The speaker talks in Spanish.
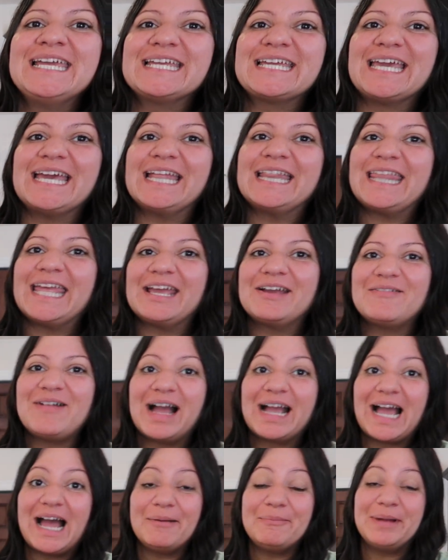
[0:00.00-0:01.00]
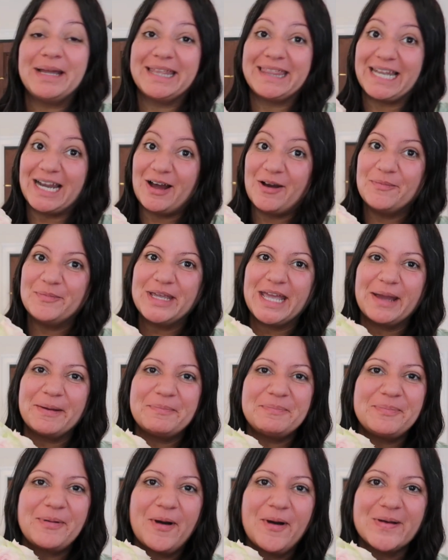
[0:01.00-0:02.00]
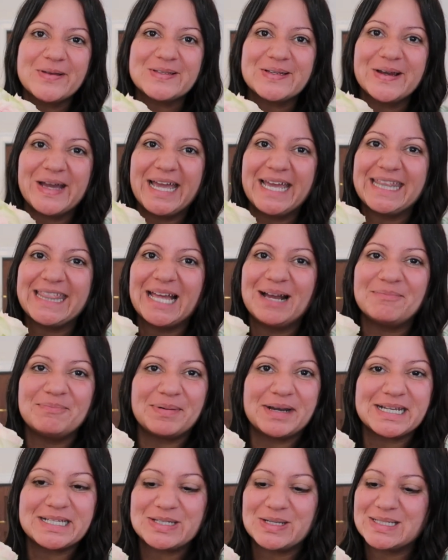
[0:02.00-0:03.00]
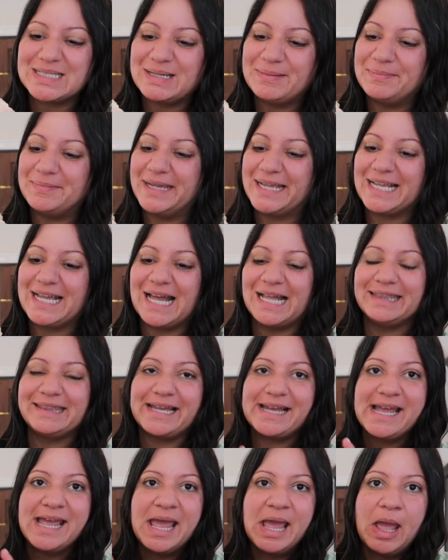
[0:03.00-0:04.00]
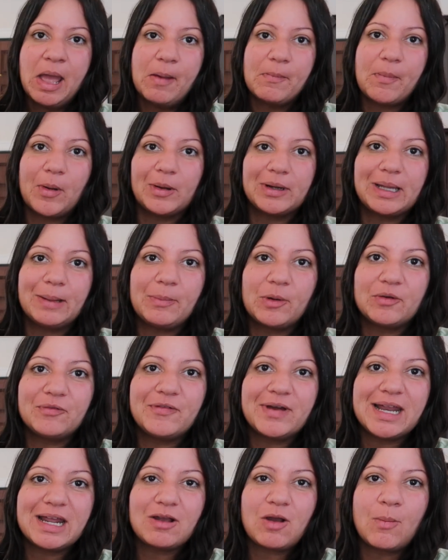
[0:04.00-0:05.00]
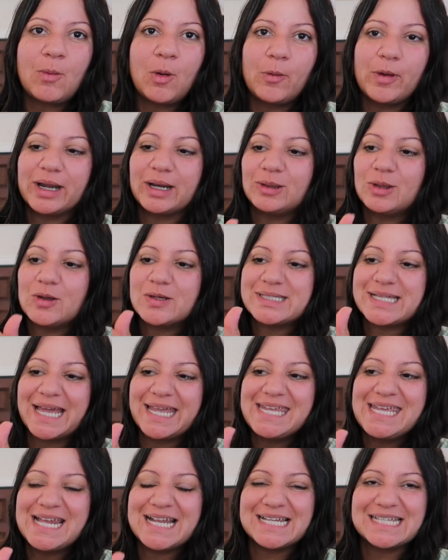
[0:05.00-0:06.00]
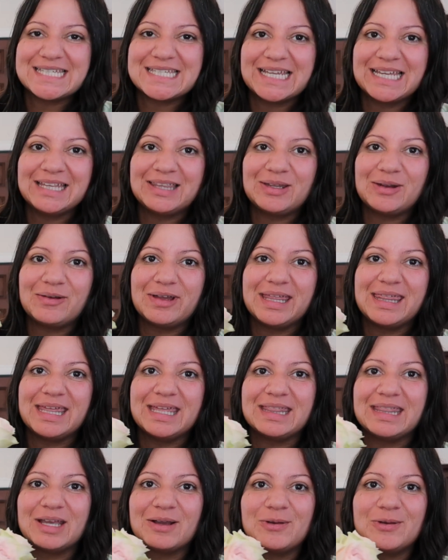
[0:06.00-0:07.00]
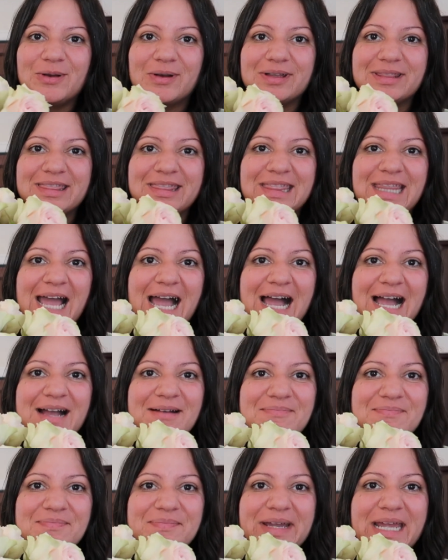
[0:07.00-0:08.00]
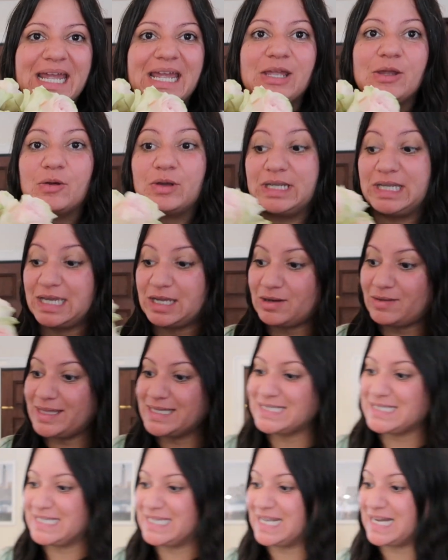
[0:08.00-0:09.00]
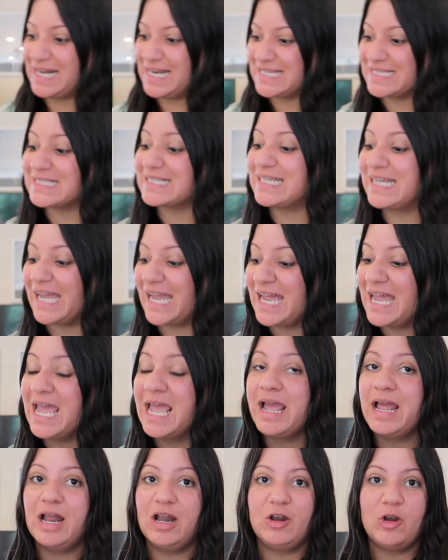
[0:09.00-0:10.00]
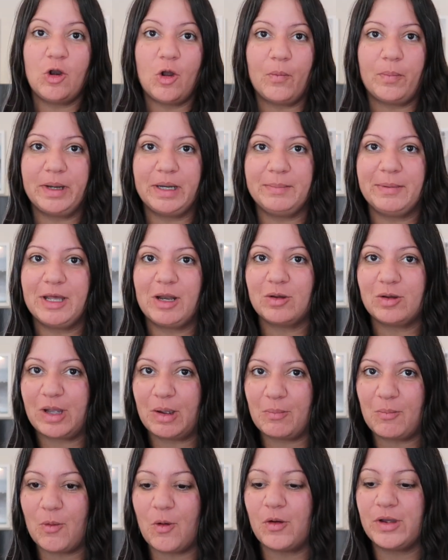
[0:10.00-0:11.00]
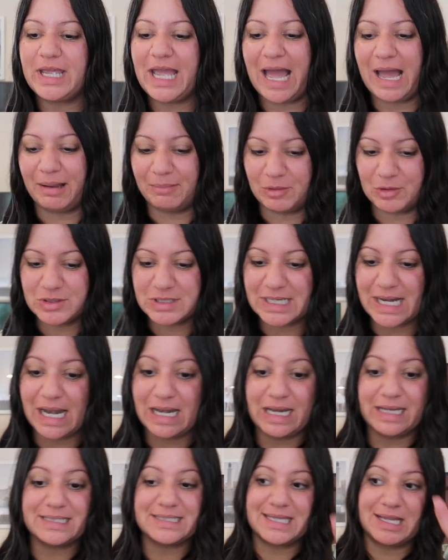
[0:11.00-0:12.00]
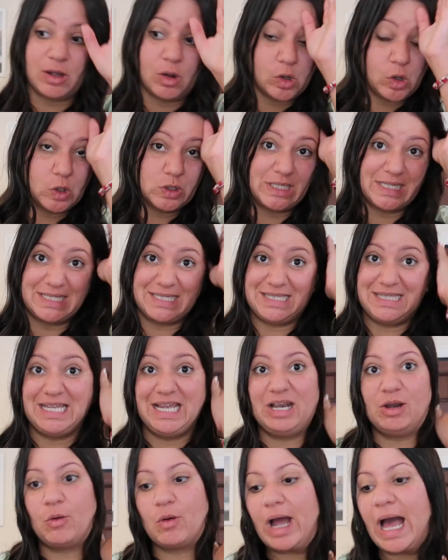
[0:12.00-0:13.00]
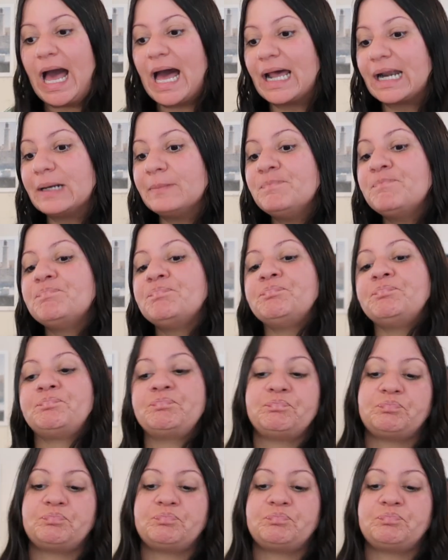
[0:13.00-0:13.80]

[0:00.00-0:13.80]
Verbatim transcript: que tengo acá. Me trajo mi esposo. Están preciosas, me encantan. Porque por fuera es como verdosa y el centro es de este color tan bello. Quiero decirles que lo primero que voy a mostrarles, tengo cosas del hogar